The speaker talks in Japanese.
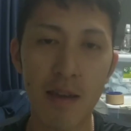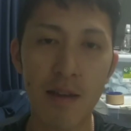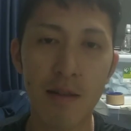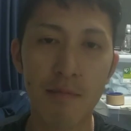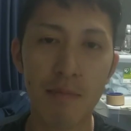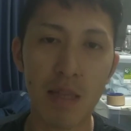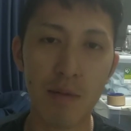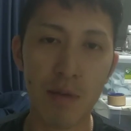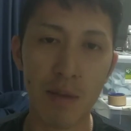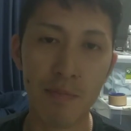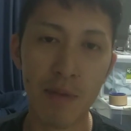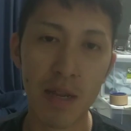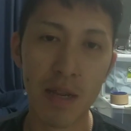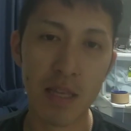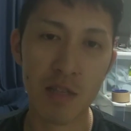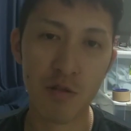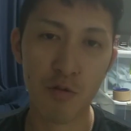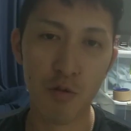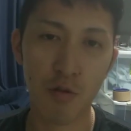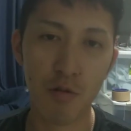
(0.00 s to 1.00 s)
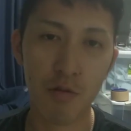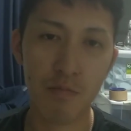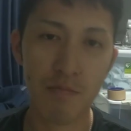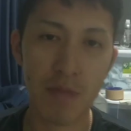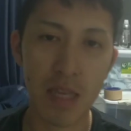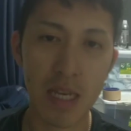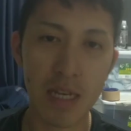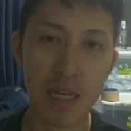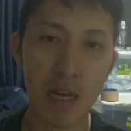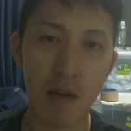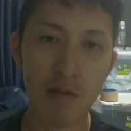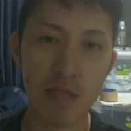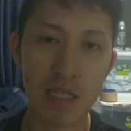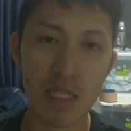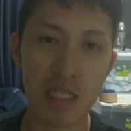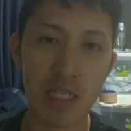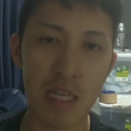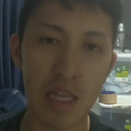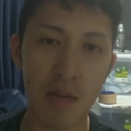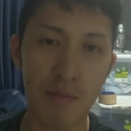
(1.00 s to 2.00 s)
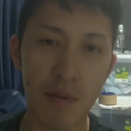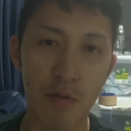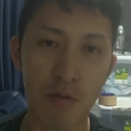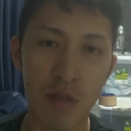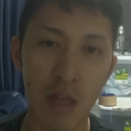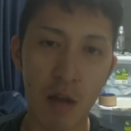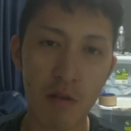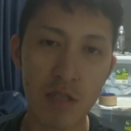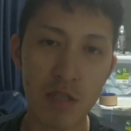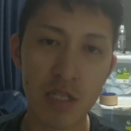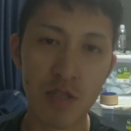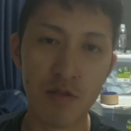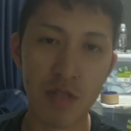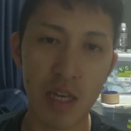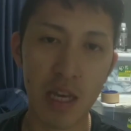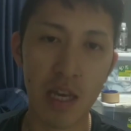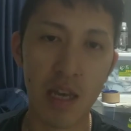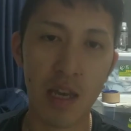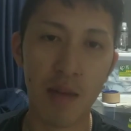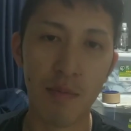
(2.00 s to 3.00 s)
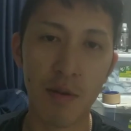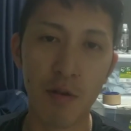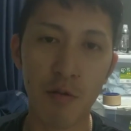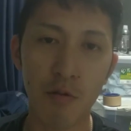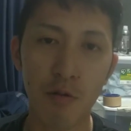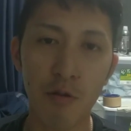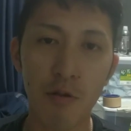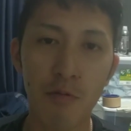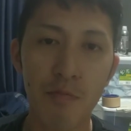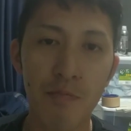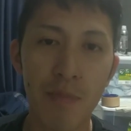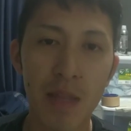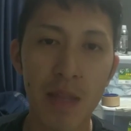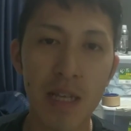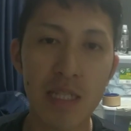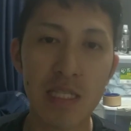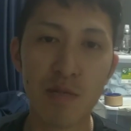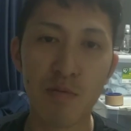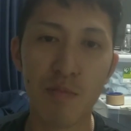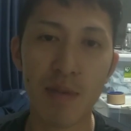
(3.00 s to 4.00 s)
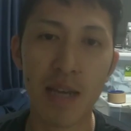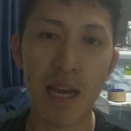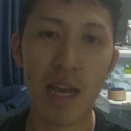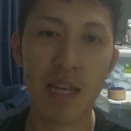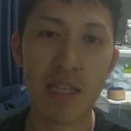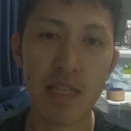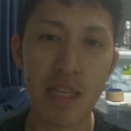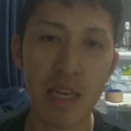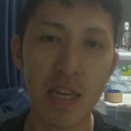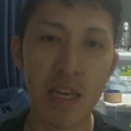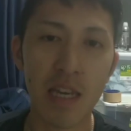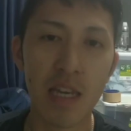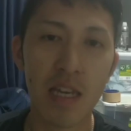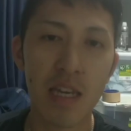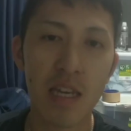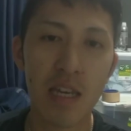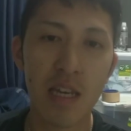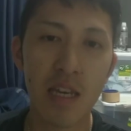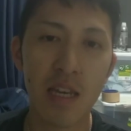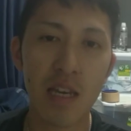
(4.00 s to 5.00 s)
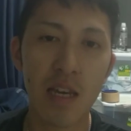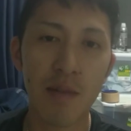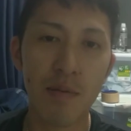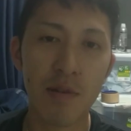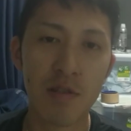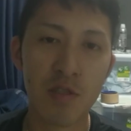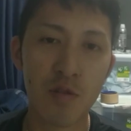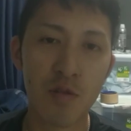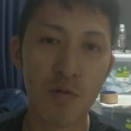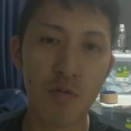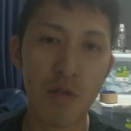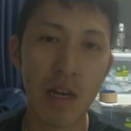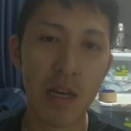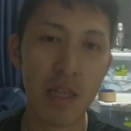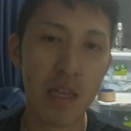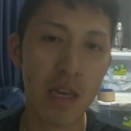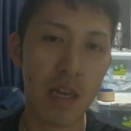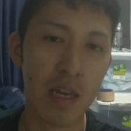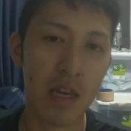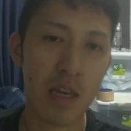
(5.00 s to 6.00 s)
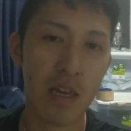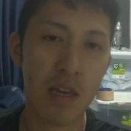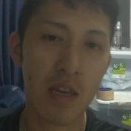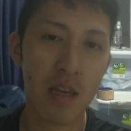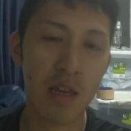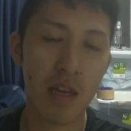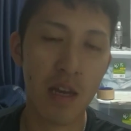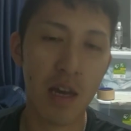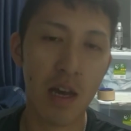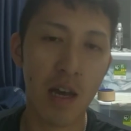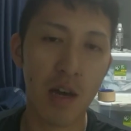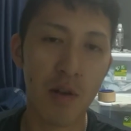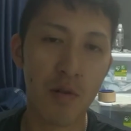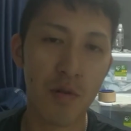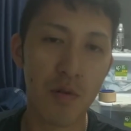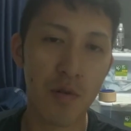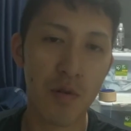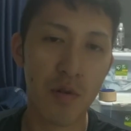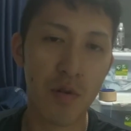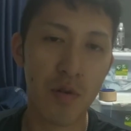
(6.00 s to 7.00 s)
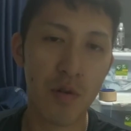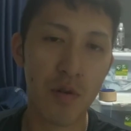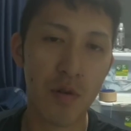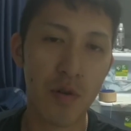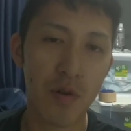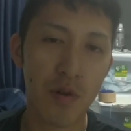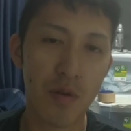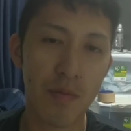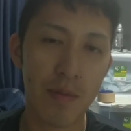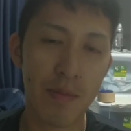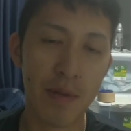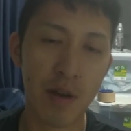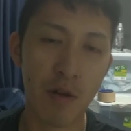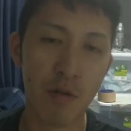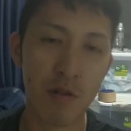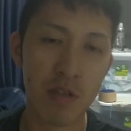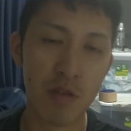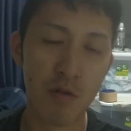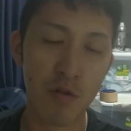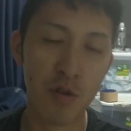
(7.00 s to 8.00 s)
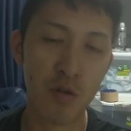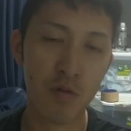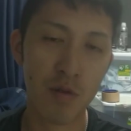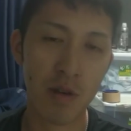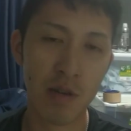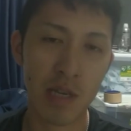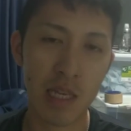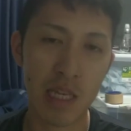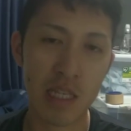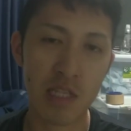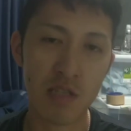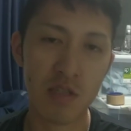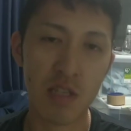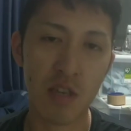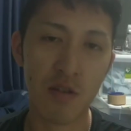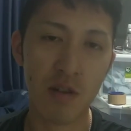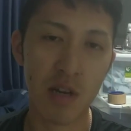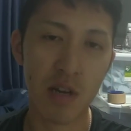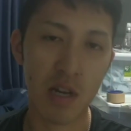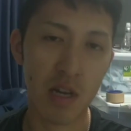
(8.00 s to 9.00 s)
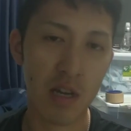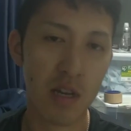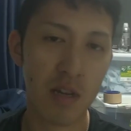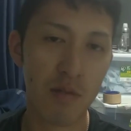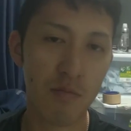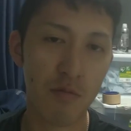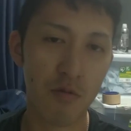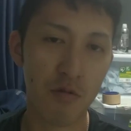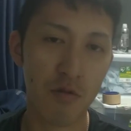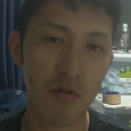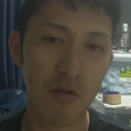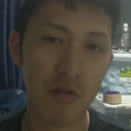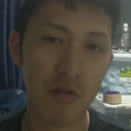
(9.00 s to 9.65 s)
まあ、でもやっぱりそこ一回の人生でやっぱりこう楽しくねやっぱりこう自分を磨いてやっぱりその中であのやっぱりこう人の評価を気にするっていうのはも